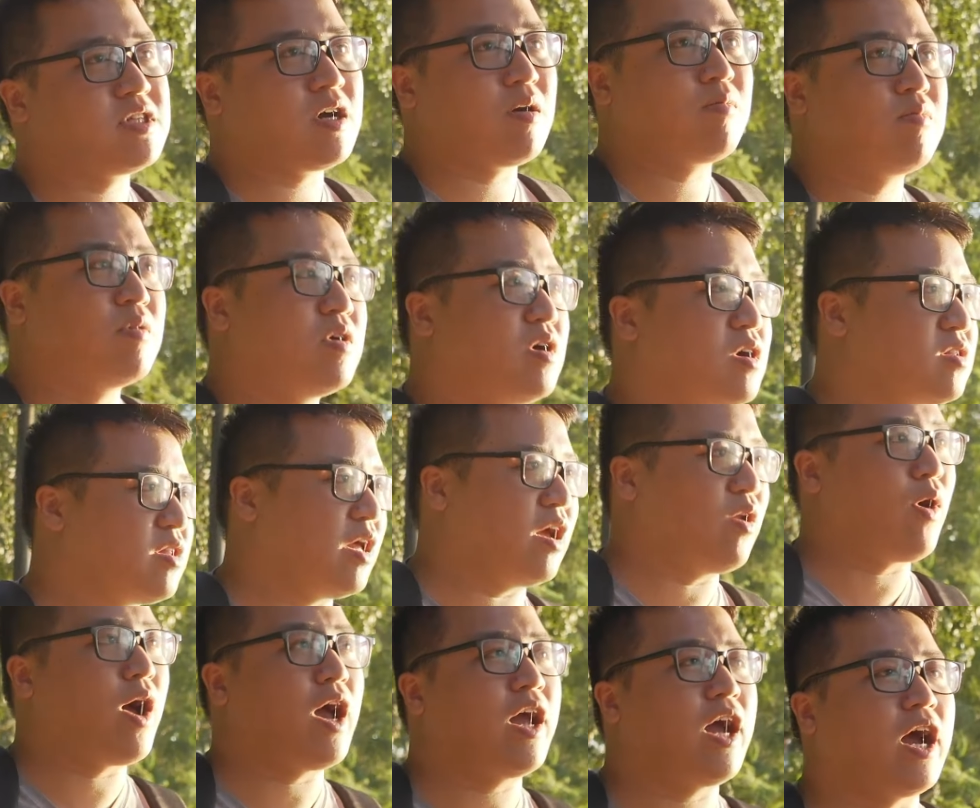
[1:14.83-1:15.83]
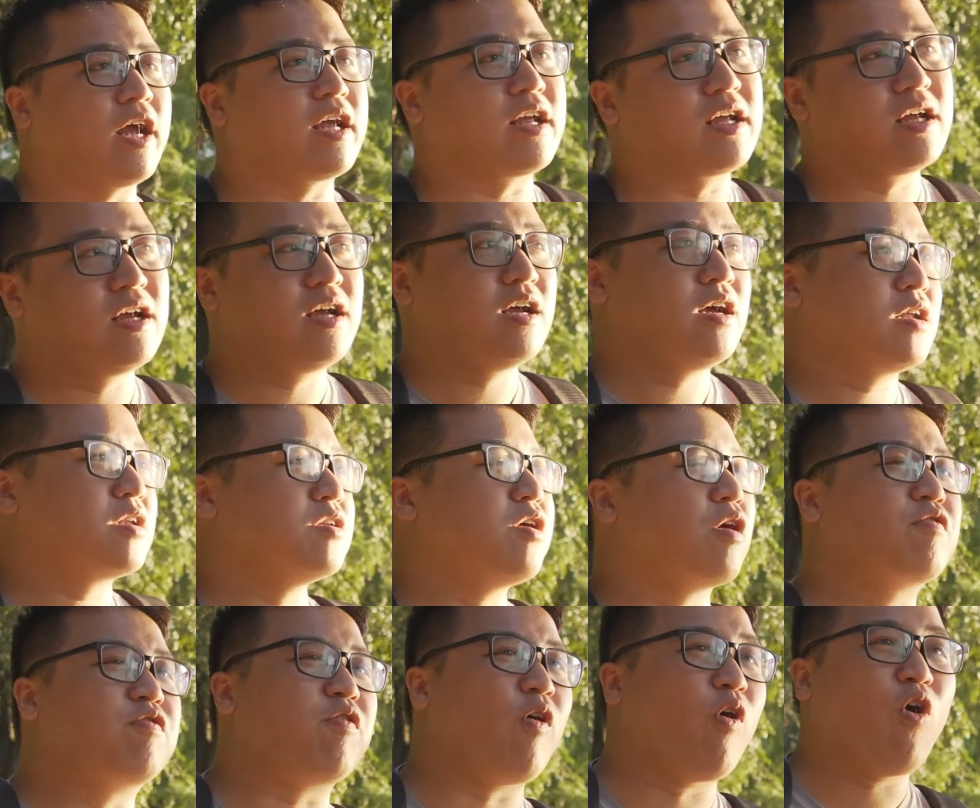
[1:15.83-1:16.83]
trong thể loại ảnh
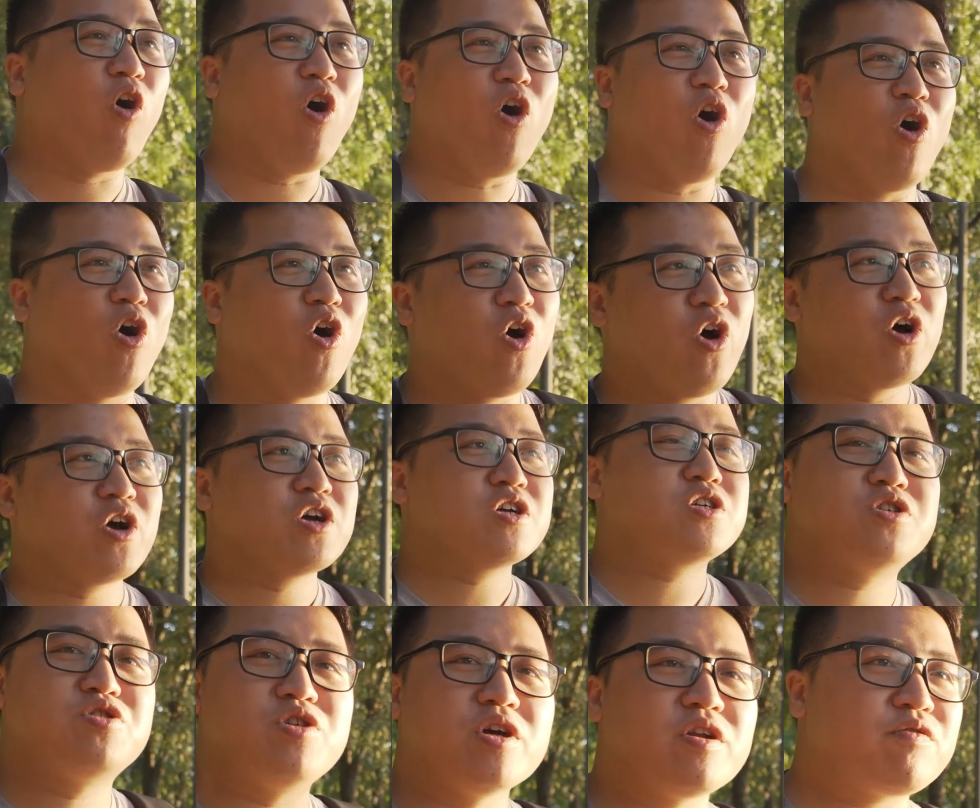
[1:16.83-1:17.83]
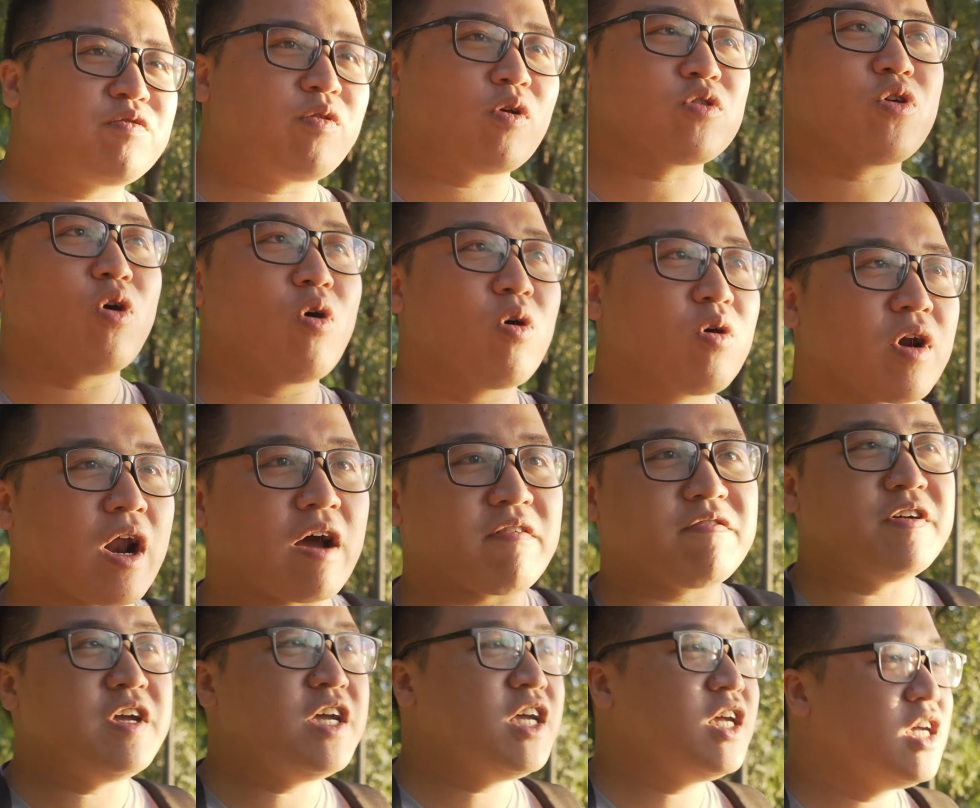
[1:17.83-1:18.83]
đường phố, street
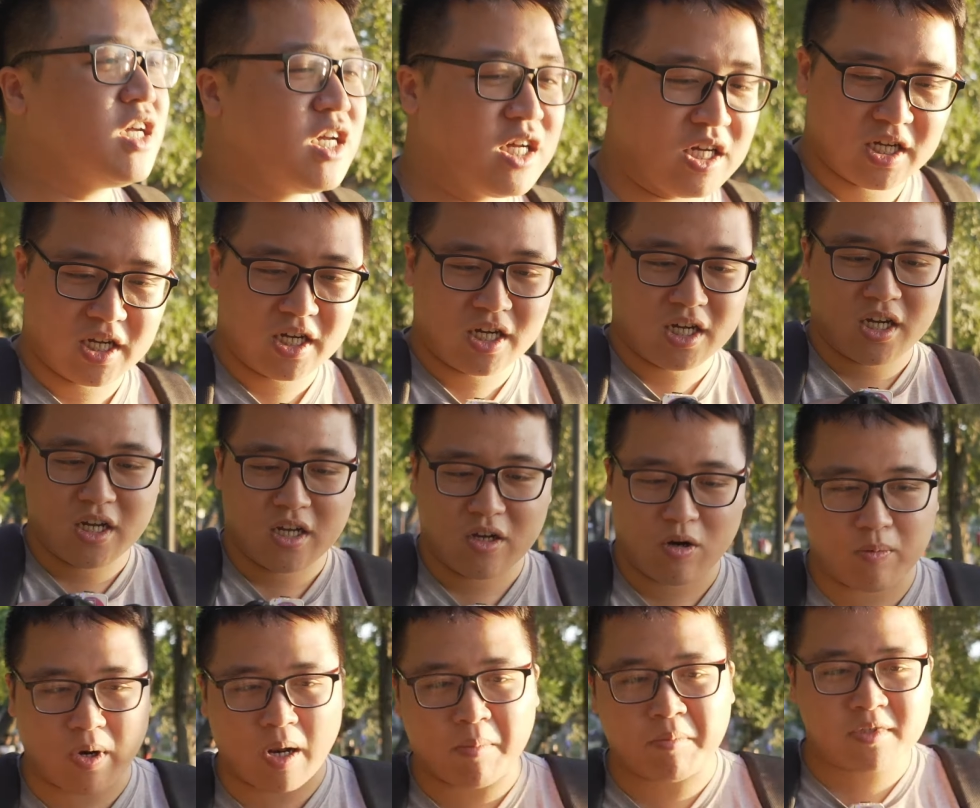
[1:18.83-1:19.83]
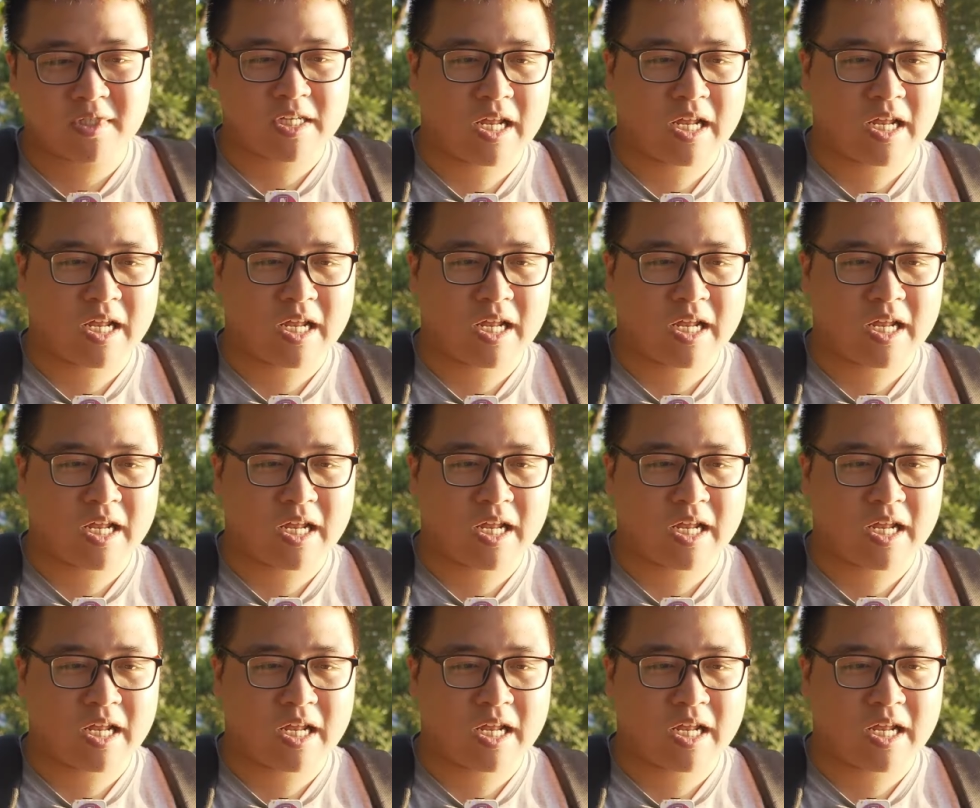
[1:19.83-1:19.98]
photography. Hôm nay mình